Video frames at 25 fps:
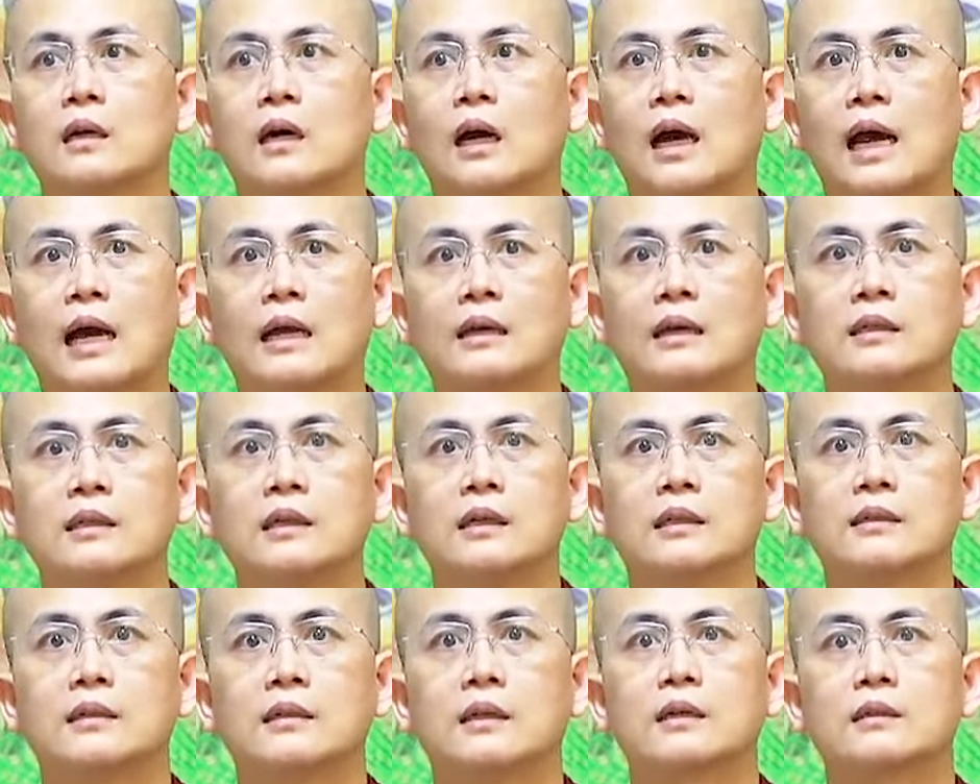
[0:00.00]
hạ
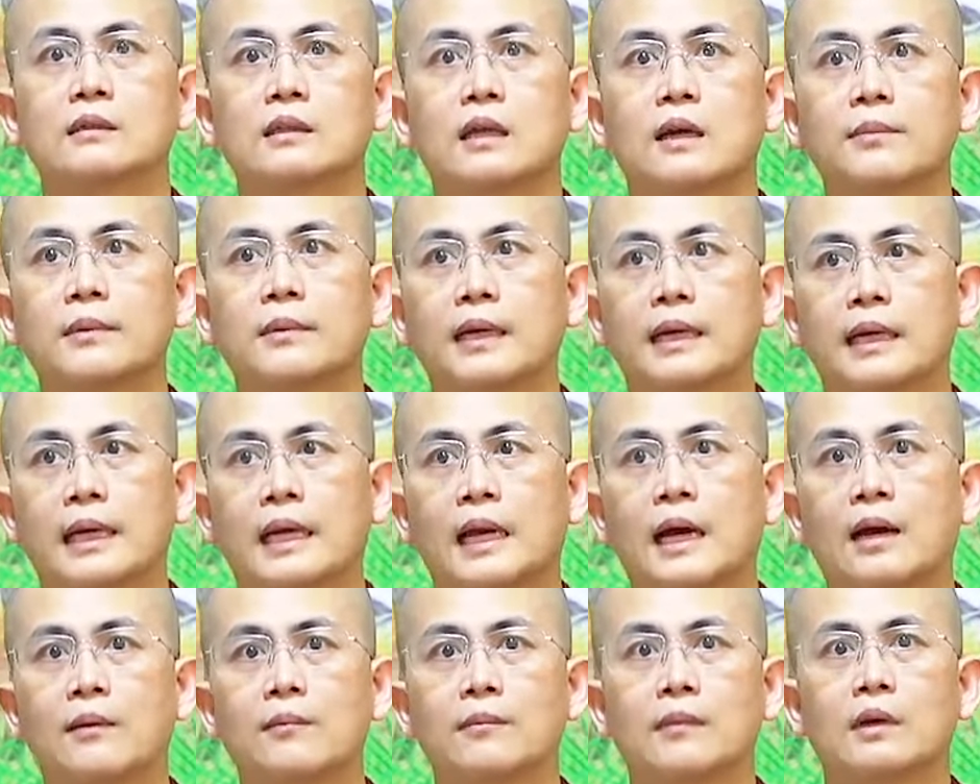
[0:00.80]
liệt thấp
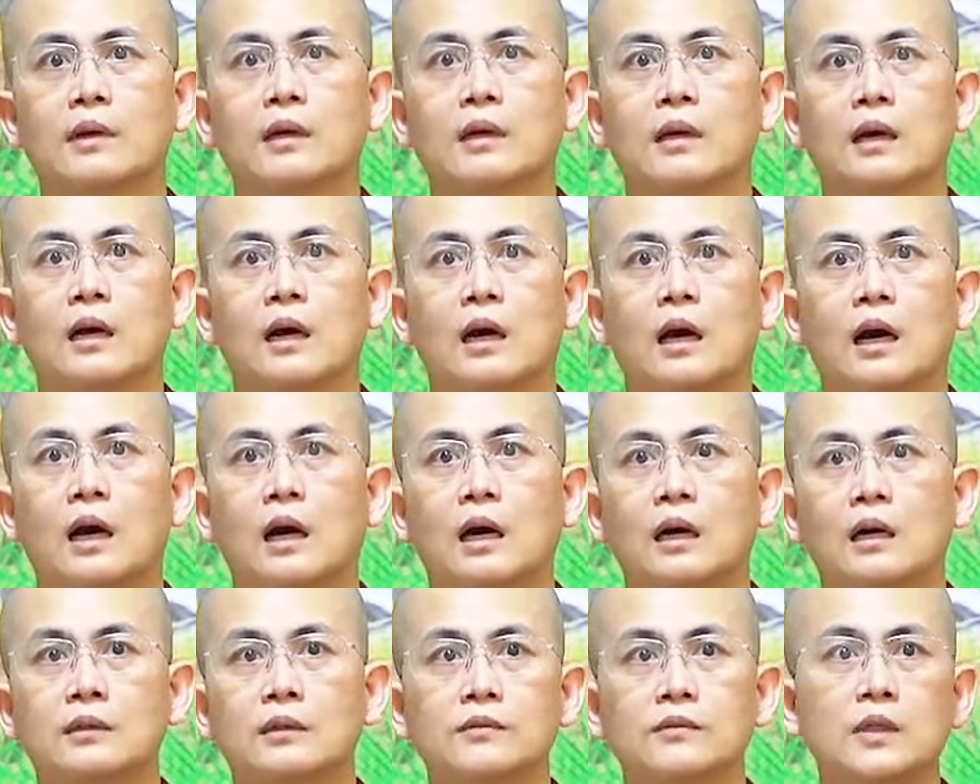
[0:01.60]
kém
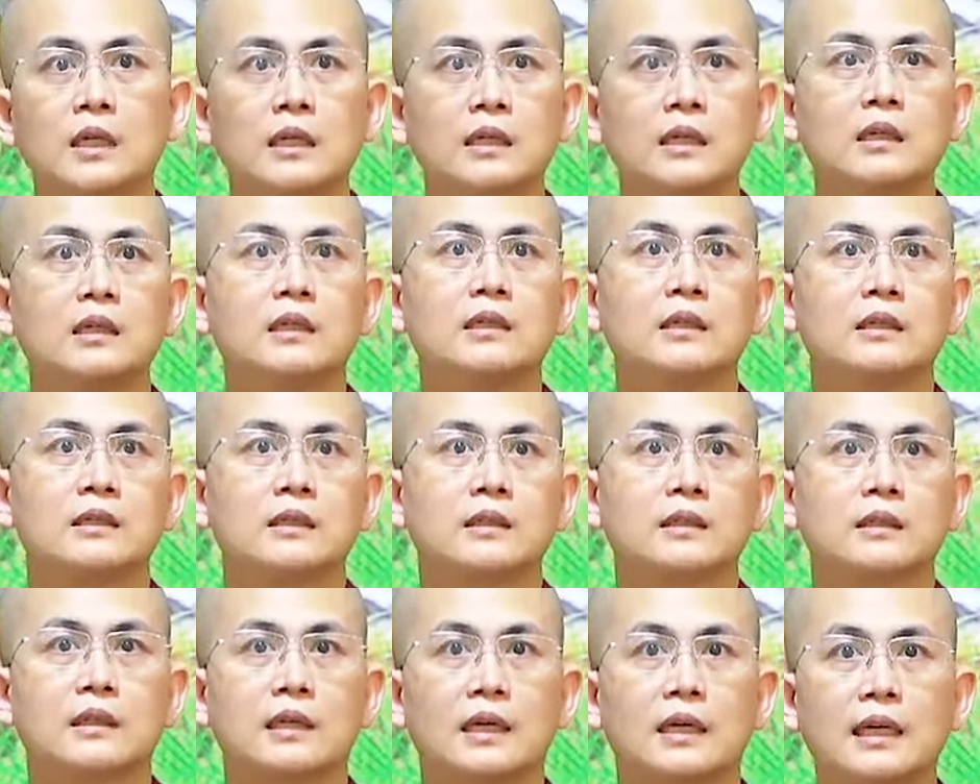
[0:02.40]
à, thì
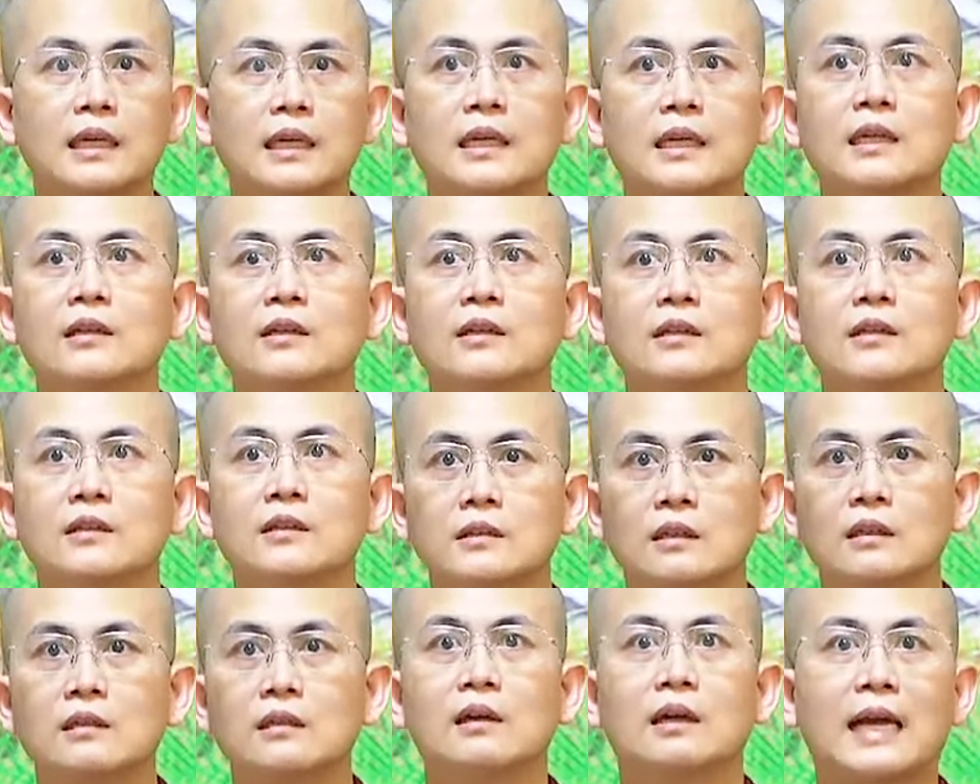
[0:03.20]
khi
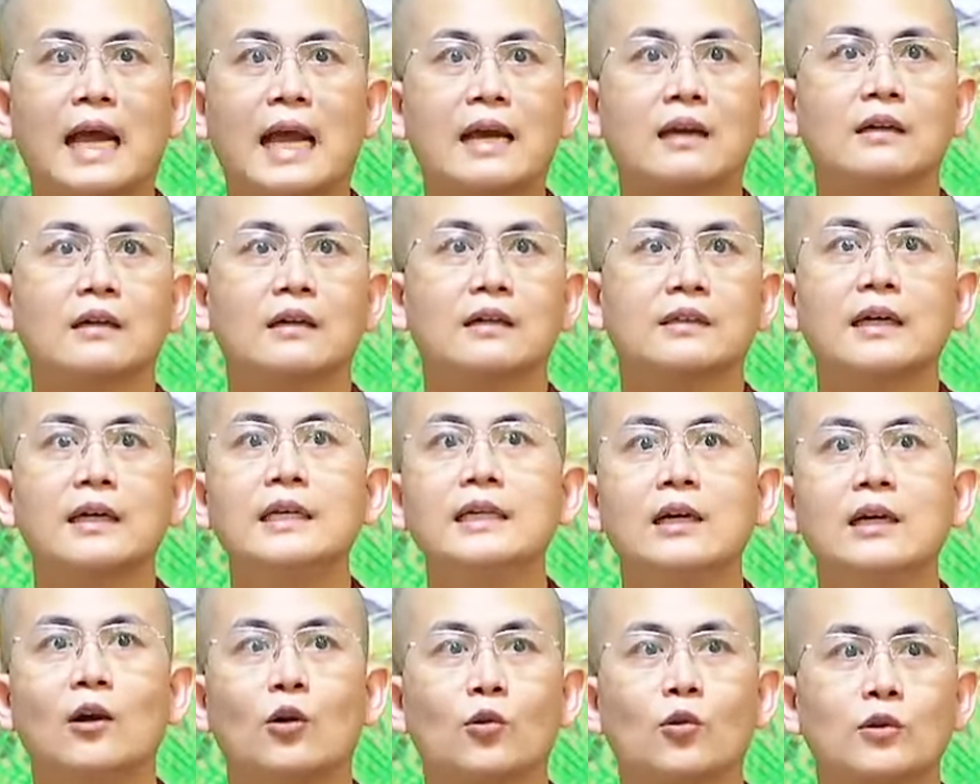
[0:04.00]
những người khác người ta
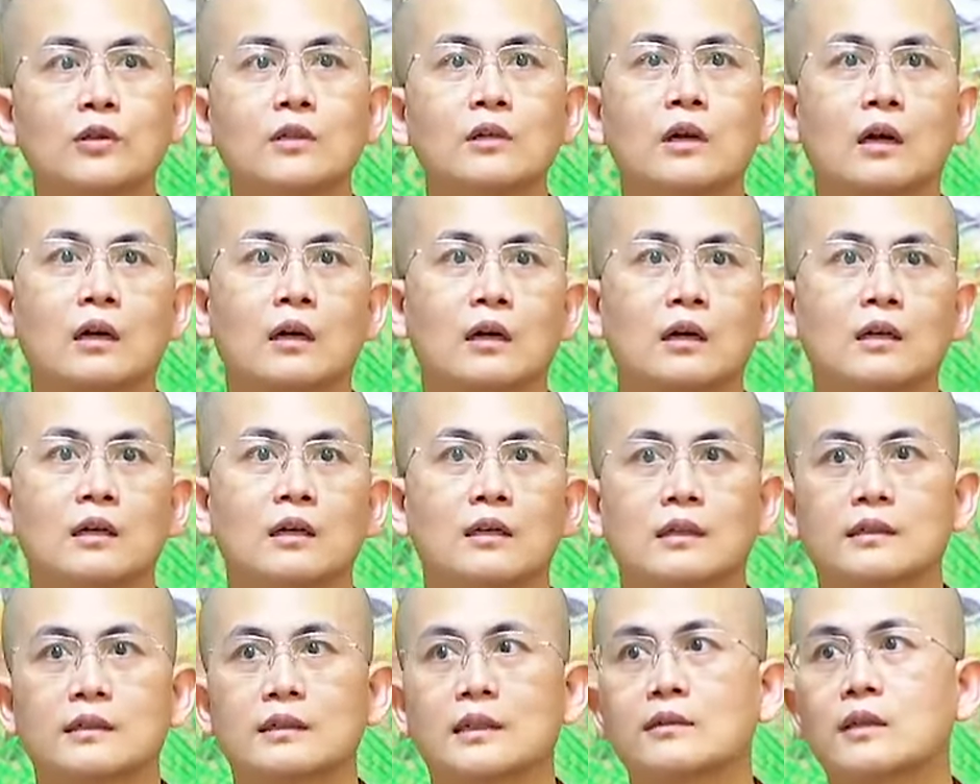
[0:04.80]
hiểu được
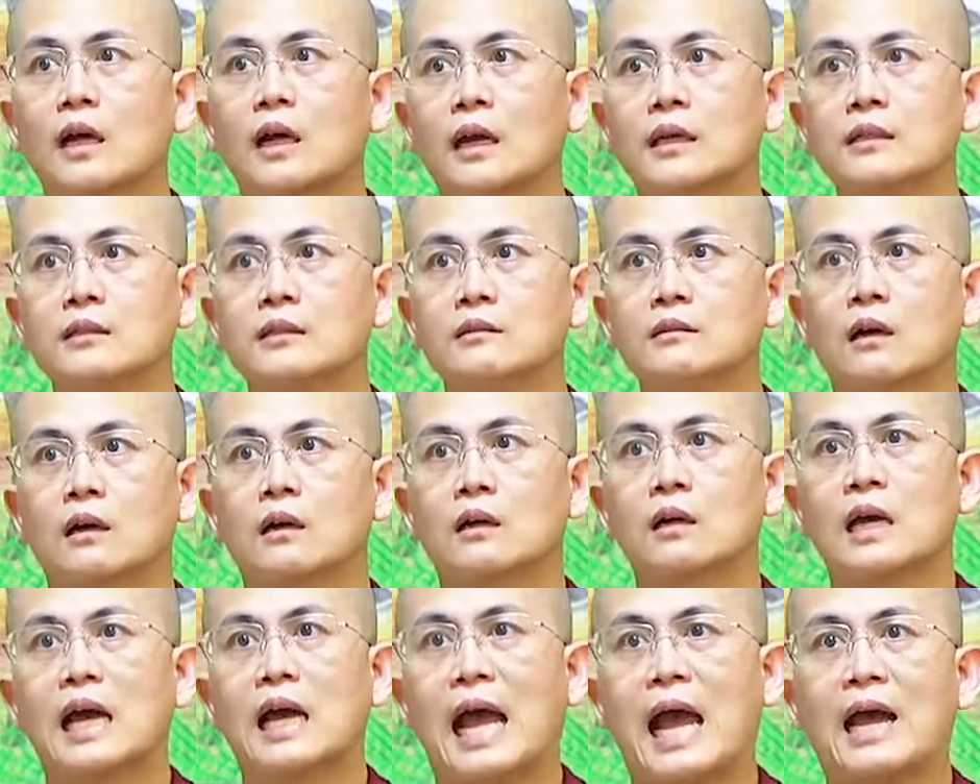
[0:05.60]
người ta thấy được
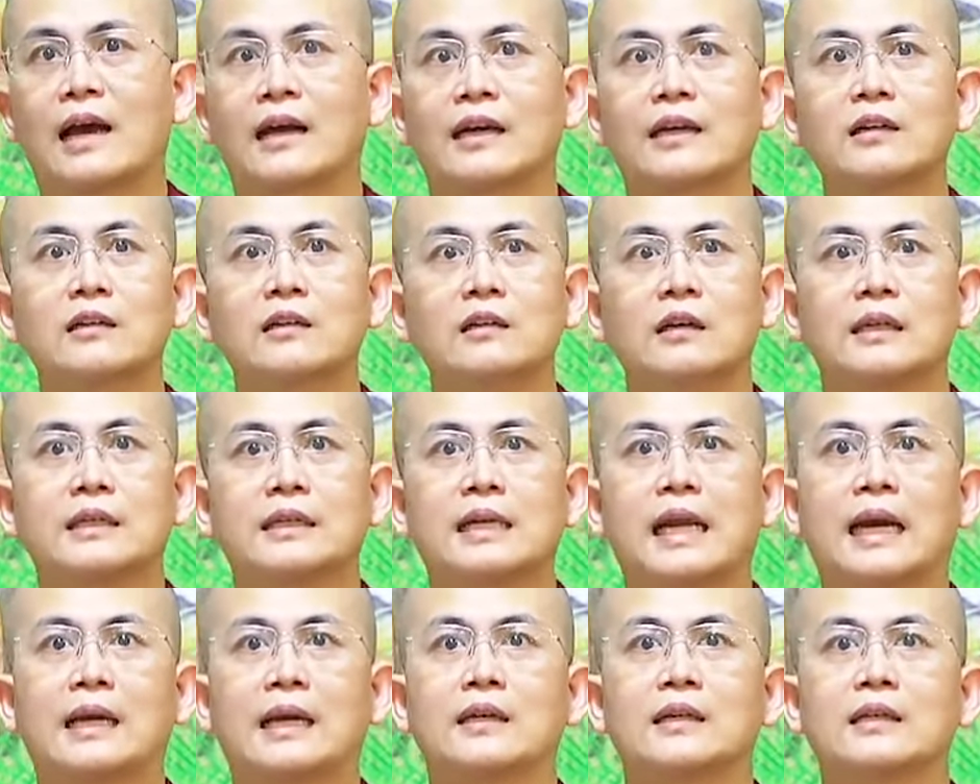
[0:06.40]
à cái người
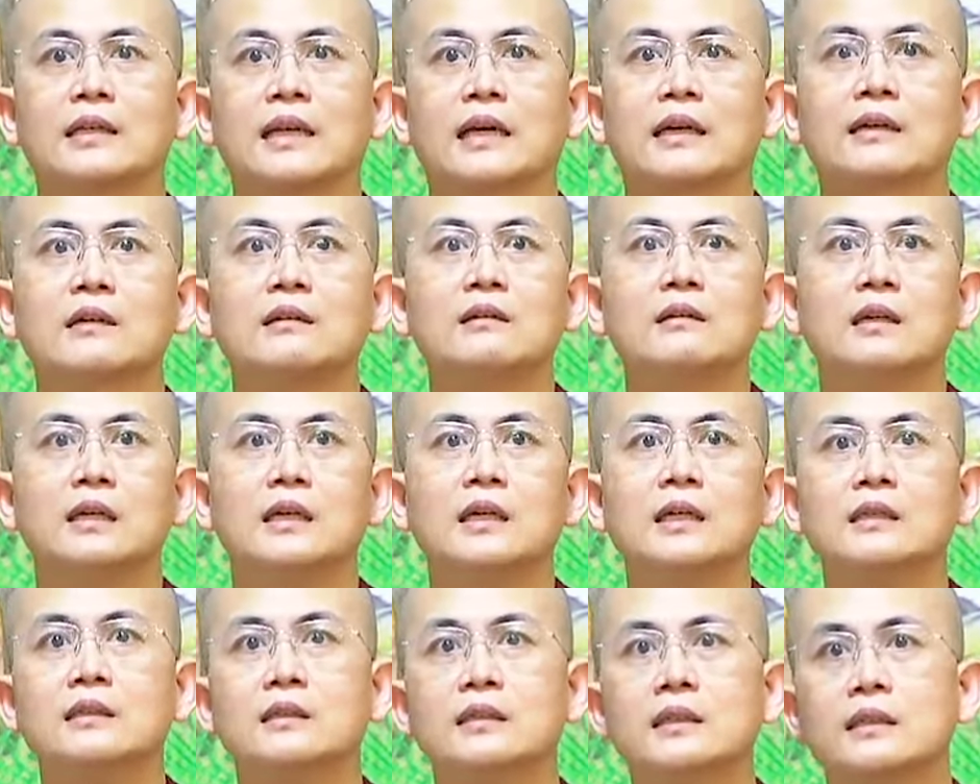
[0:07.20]
này là cái người
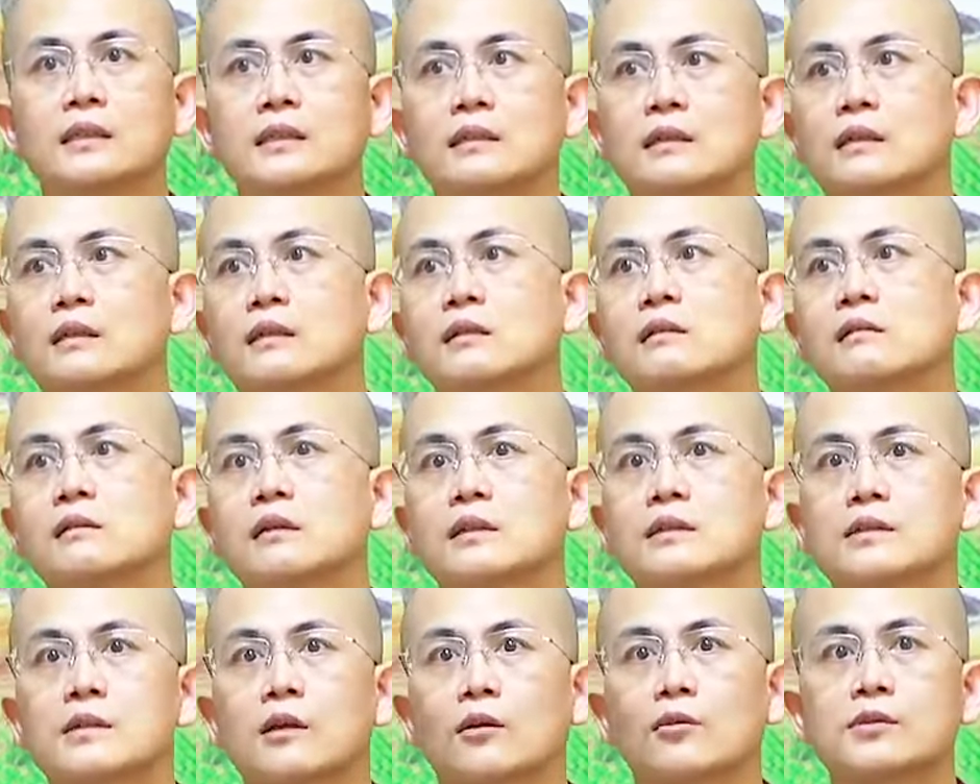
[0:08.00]
ích kỷ là cái
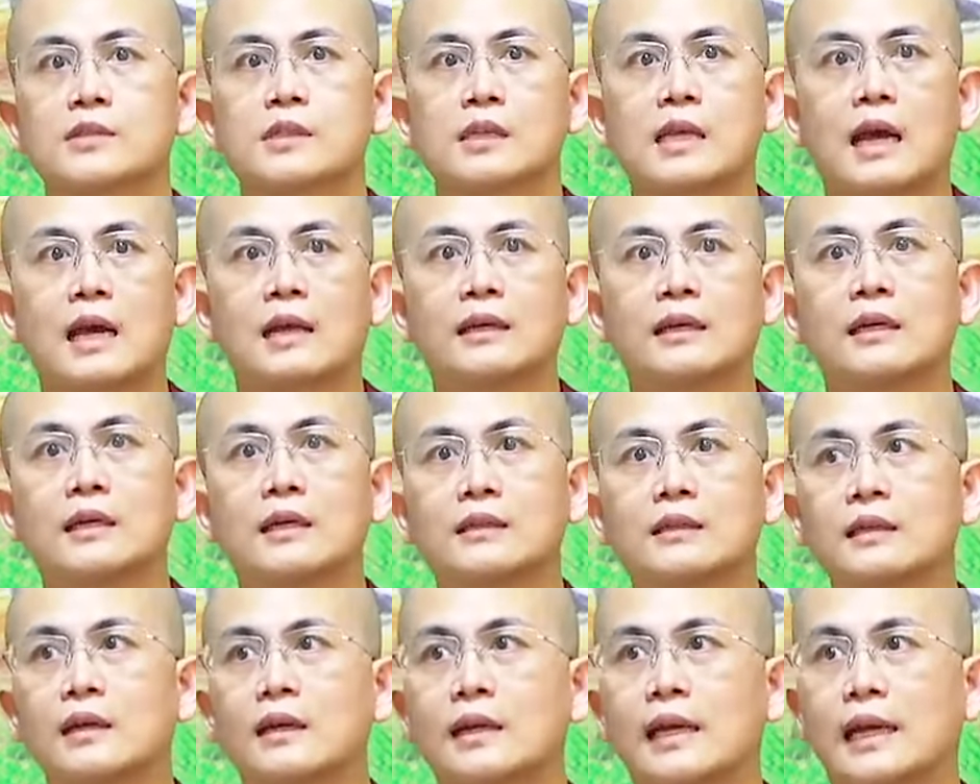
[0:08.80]
người xấu xa đê
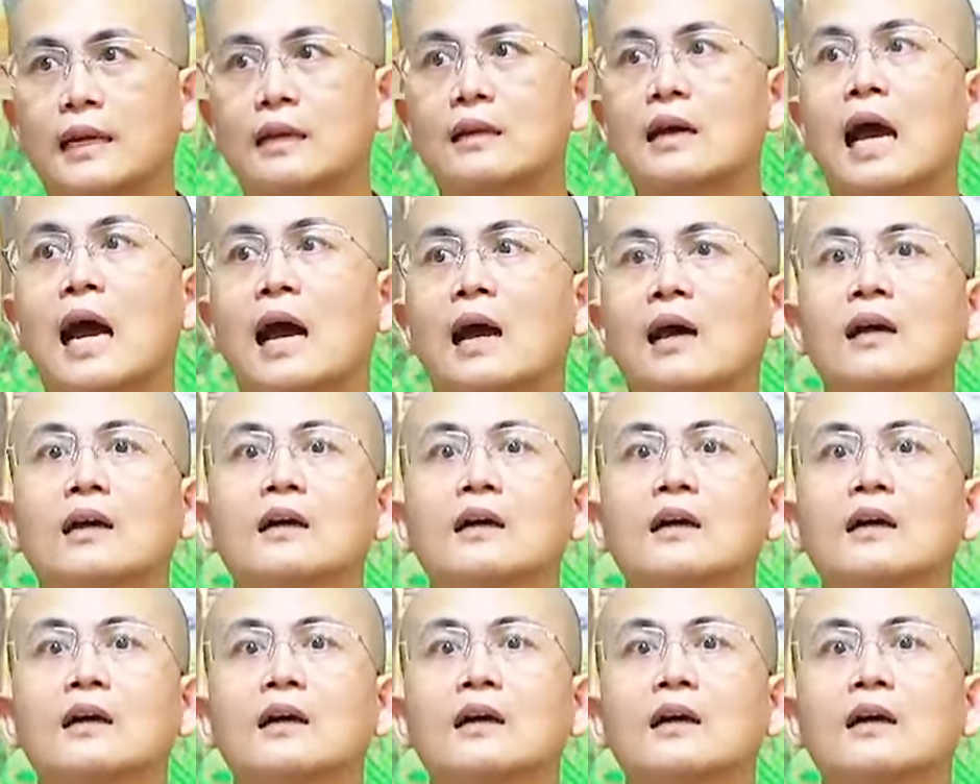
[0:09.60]
tiện hèn hạ